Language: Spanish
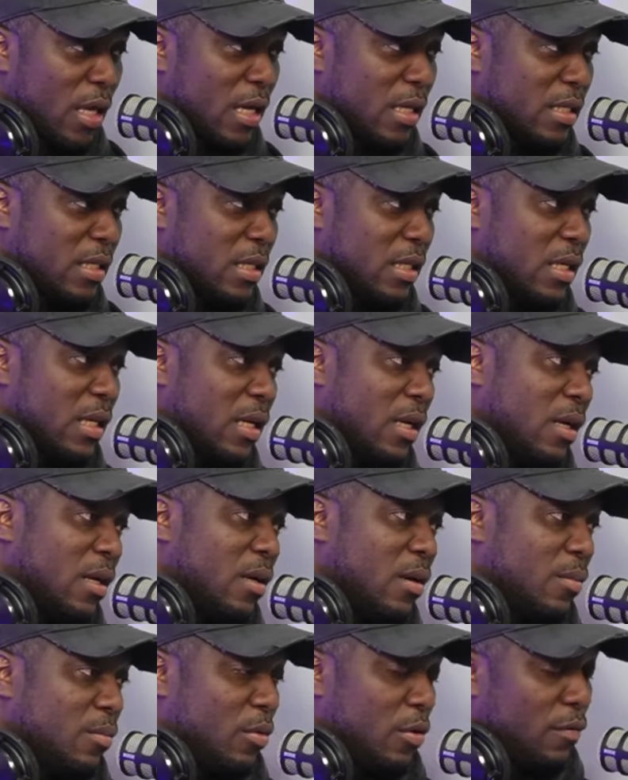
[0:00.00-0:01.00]
ahí, así que
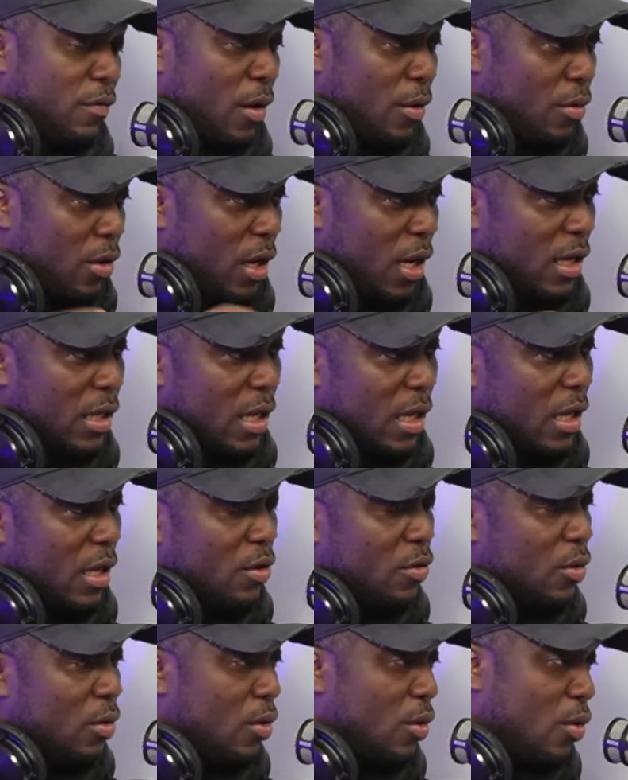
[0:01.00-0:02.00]
por favor le
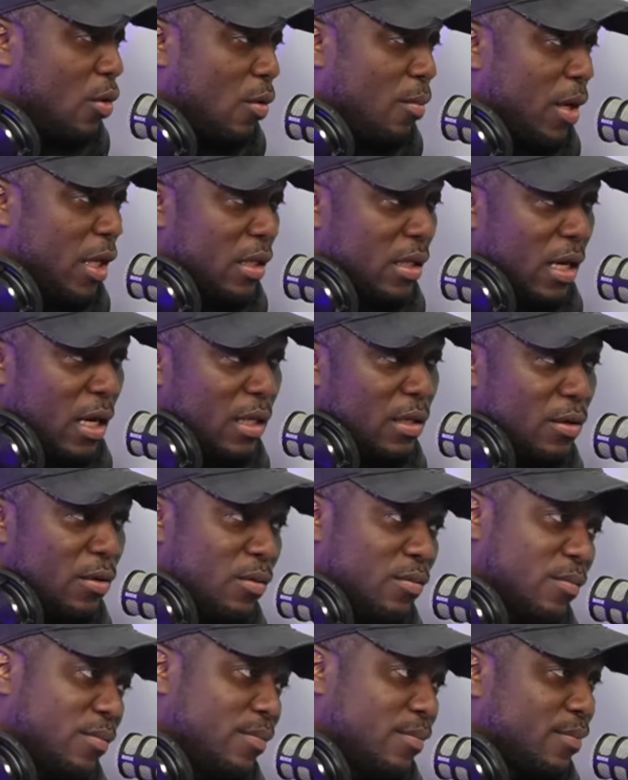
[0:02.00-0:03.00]
agradezco los
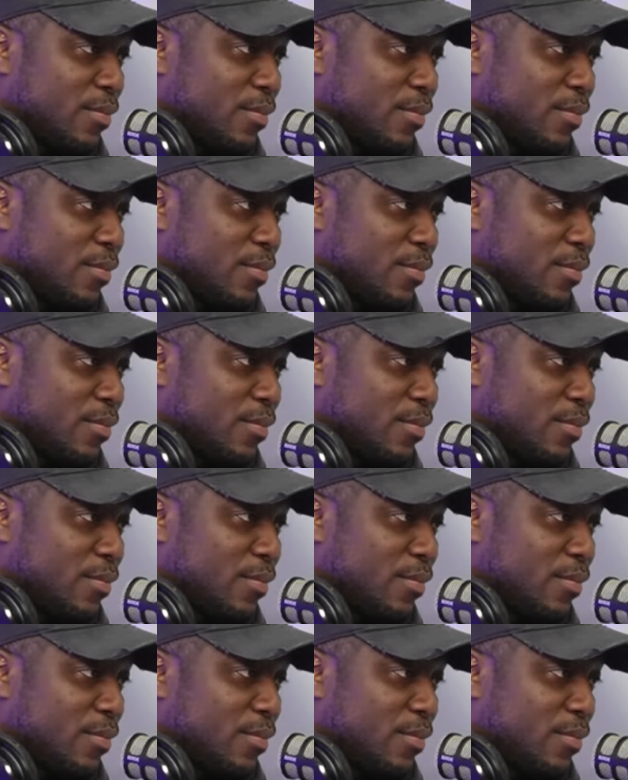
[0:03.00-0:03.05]
comentarios.